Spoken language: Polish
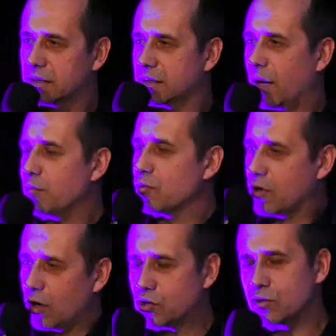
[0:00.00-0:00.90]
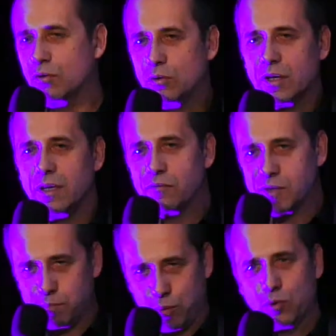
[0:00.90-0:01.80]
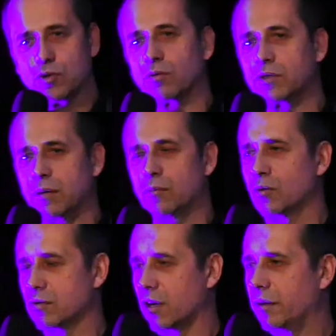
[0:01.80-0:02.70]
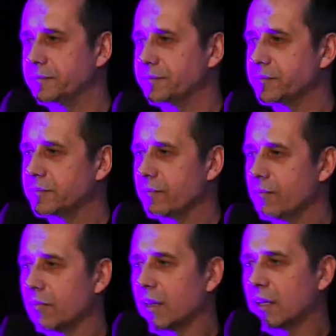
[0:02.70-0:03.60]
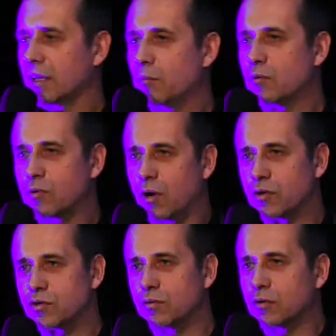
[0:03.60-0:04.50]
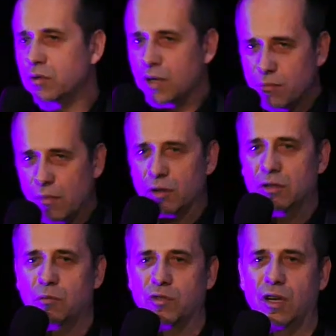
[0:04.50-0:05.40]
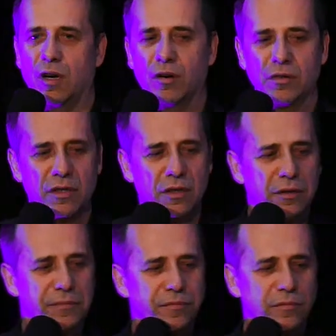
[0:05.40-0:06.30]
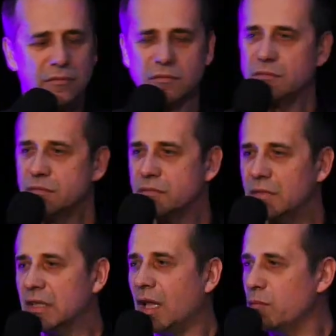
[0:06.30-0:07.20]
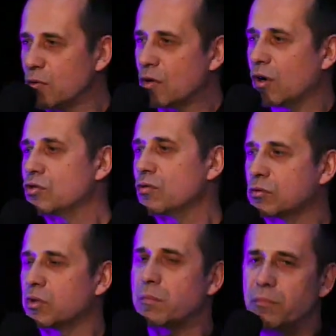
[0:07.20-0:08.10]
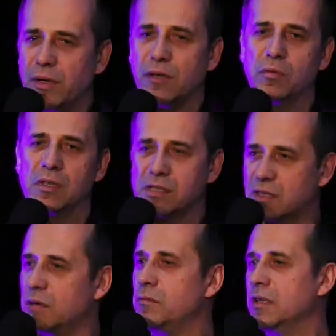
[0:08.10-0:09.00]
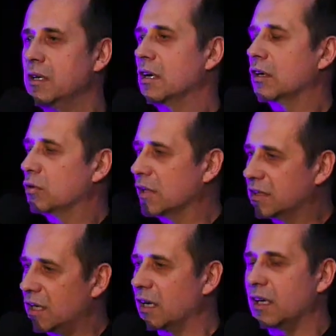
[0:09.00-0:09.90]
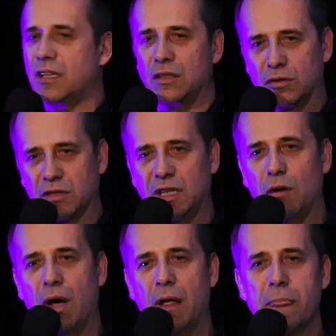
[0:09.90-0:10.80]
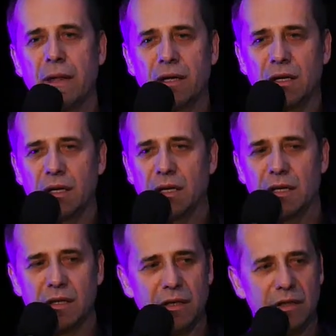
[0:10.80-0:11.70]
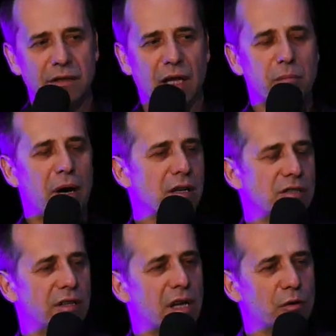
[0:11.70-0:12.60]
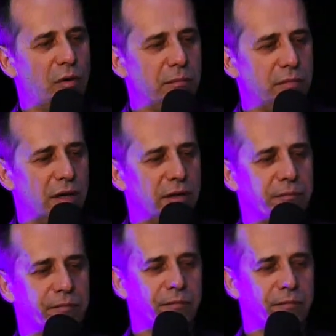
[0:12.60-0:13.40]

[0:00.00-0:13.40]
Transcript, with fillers: Tam był kościół, który współczuł tym ludziom, tam był kościół, który modlił się o nich, tam był kościół, który był z tymi, których tragedia dotknęła najbardziej, najgłębiej.